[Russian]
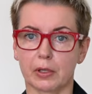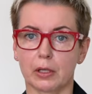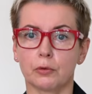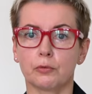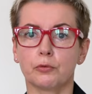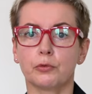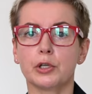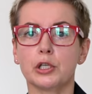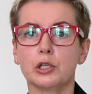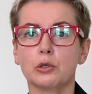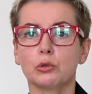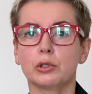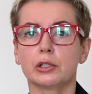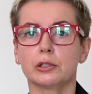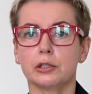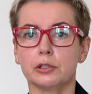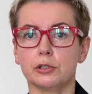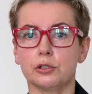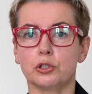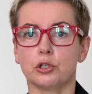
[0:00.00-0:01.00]
В
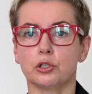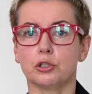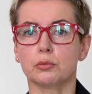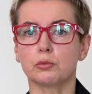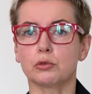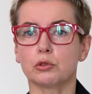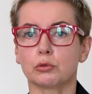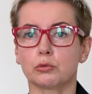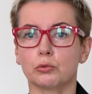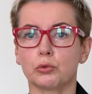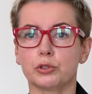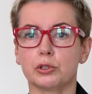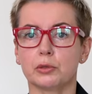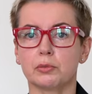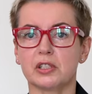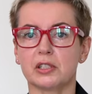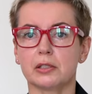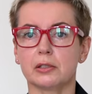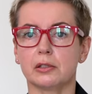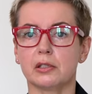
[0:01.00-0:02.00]
июле
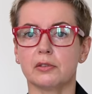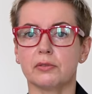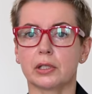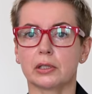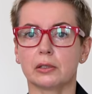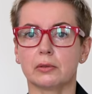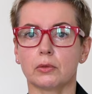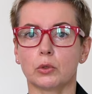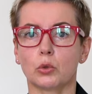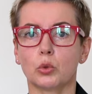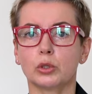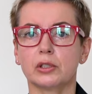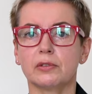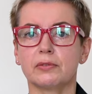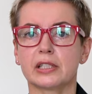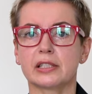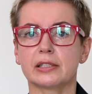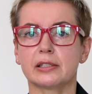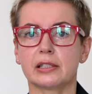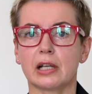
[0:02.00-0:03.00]
1789
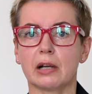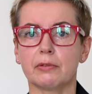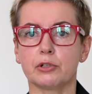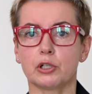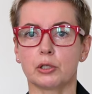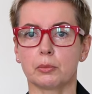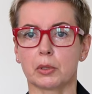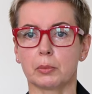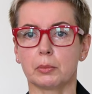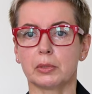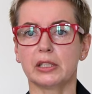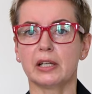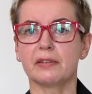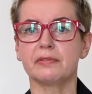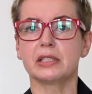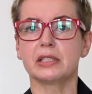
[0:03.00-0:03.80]
года восставшими была